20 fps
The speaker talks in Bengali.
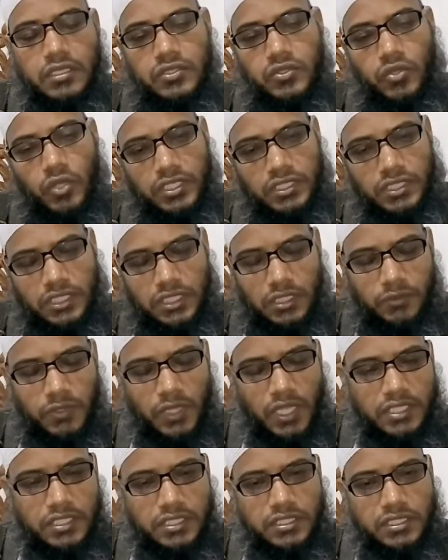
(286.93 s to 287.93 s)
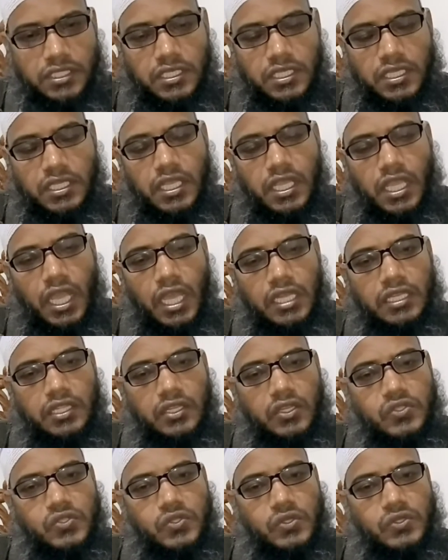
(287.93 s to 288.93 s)
শয়তানের ভাই আল্লাহ
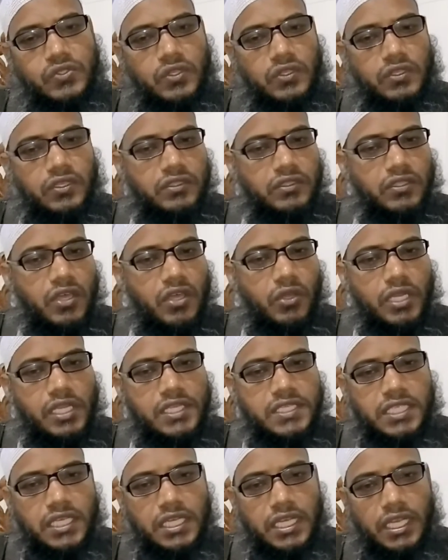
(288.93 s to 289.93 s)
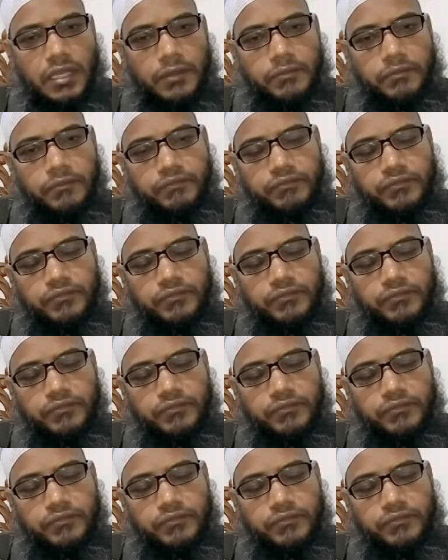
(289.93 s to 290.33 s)
রসুল সাল্লাহ সাল্লাম